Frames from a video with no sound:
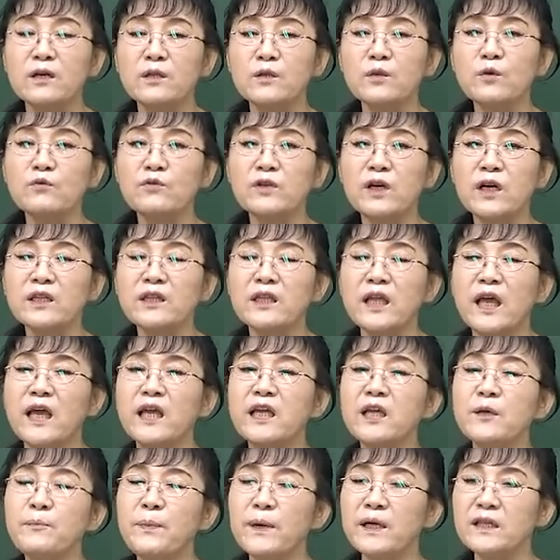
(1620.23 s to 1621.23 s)
또 우리가
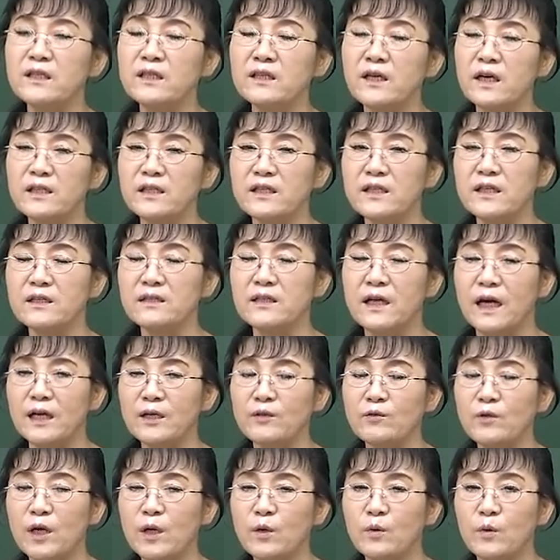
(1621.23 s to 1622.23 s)
대기 파트 같은 데
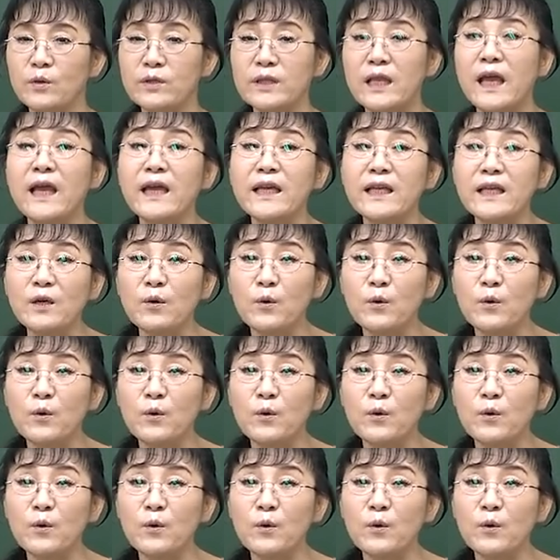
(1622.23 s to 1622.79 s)
나기도 하고 대기